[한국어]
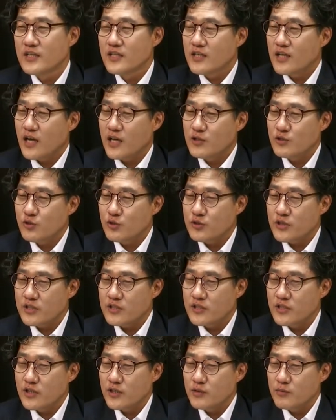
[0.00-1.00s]
안
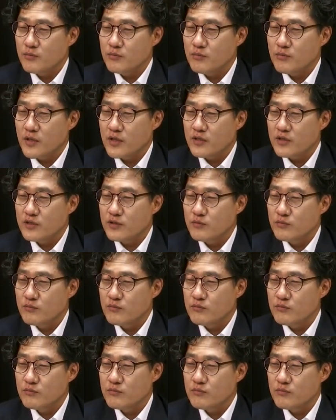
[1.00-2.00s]

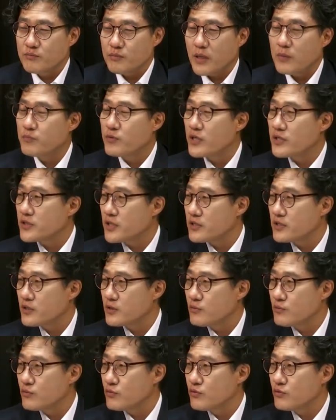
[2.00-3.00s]
소장님만큼 바쁘게
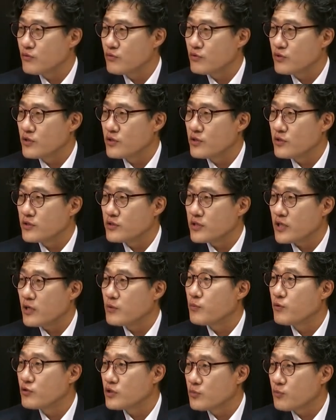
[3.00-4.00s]
사시는 분을 잘
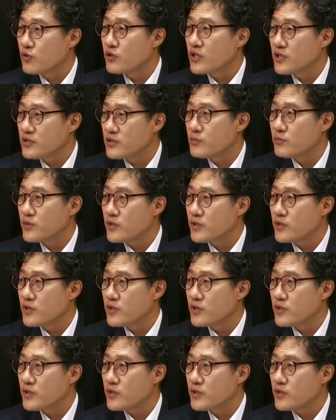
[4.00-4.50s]
보지 못했습니다.